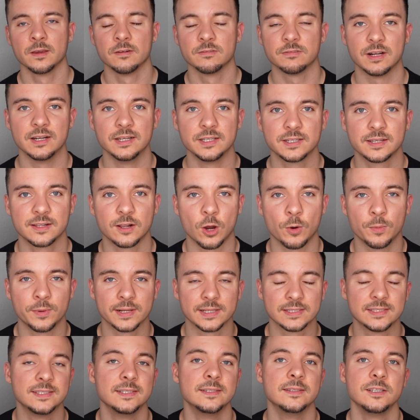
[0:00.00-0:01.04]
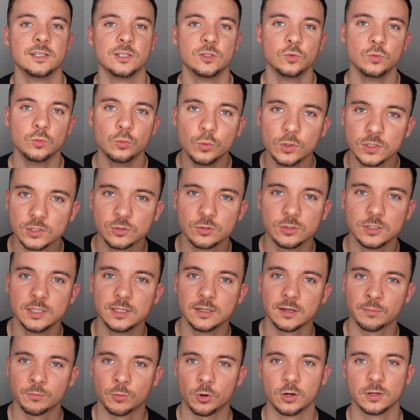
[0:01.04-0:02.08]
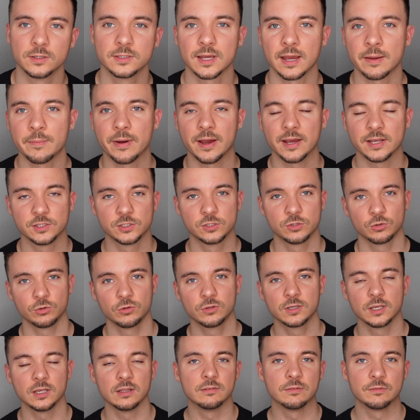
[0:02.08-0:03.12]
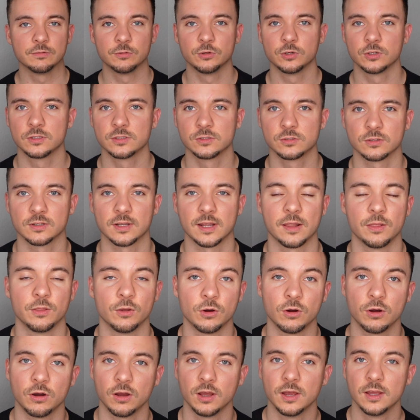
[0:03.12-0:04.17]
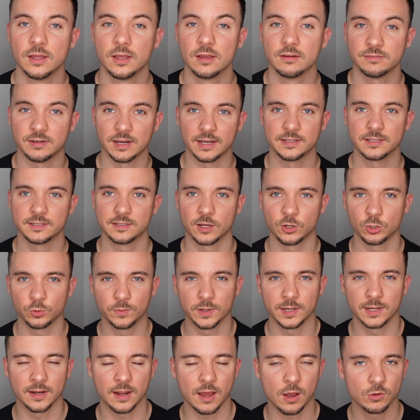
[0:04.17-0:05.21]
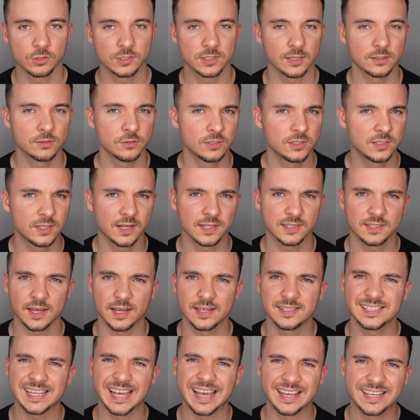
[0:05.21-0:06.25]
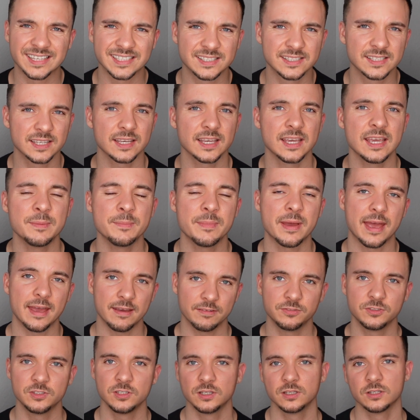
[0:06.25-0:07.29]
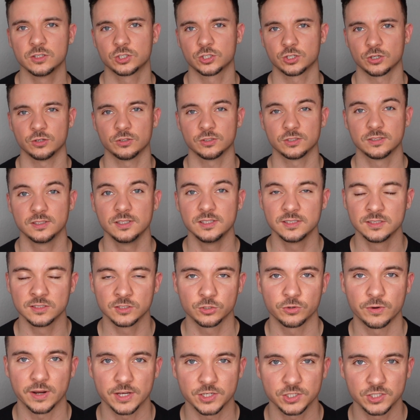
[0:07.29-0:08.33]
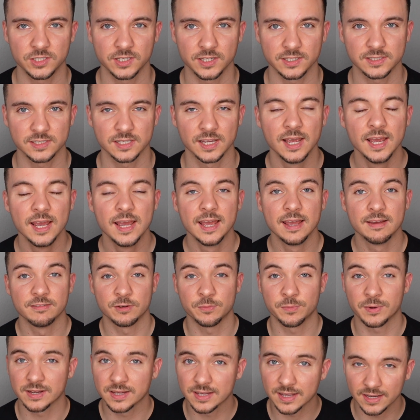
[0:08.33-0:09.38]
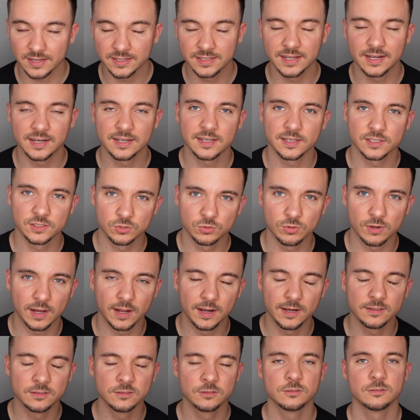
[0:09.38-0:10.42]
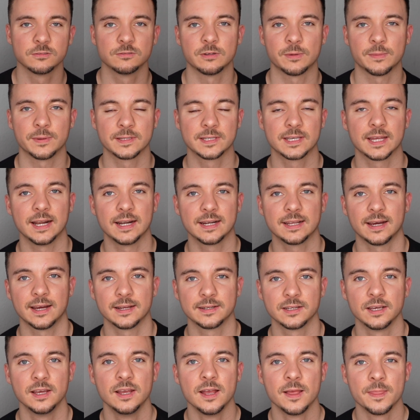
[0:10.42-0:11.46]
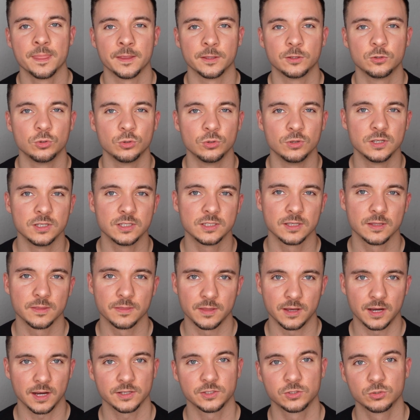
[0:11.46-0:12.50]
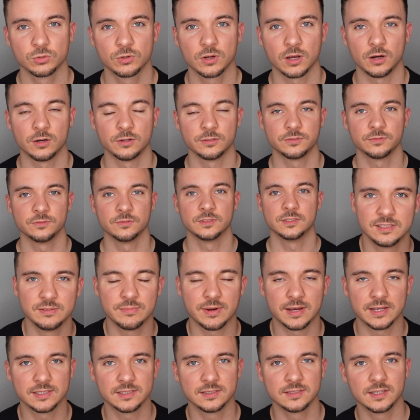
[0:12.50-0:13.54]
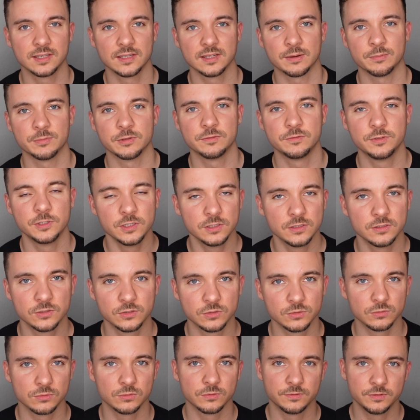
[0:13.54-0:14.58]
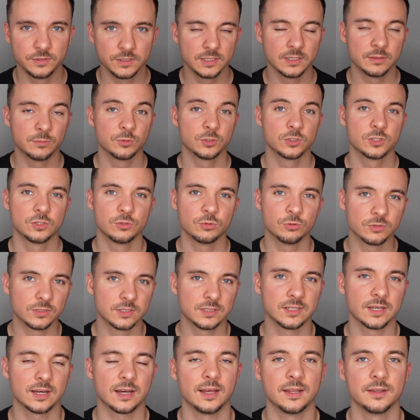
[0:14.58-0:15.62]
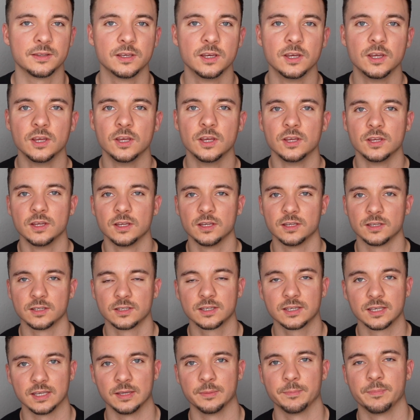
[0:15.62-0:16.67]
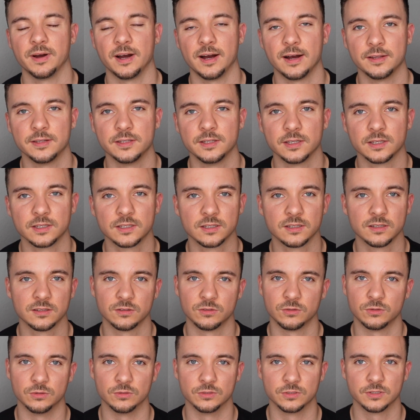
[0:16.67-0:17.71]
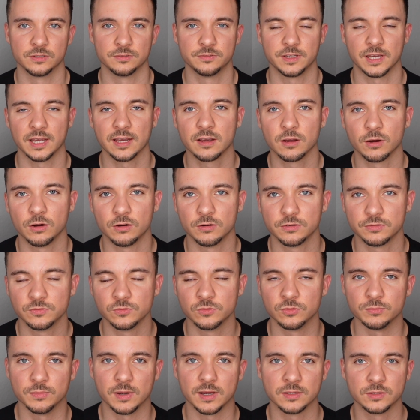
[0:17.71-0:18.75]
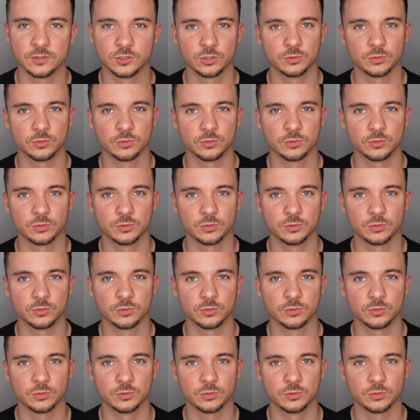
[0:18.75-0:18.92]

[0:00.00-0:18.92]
weil ich glaube, dass sie nicht nur zu ihrem Alltime-High zurückgehen wird, sondern noch weit darüber hinaus. Also ich sehe das als extrem heftige Chance, diesen Crash jetzt, wenn man kein Geld hat, zu halten und wenn man Geld hat, natürlich nachzukaufen. Die meisten gehen damit viel zu viel Emotionen ran, äh, kriegen Panik und verkaufen und machen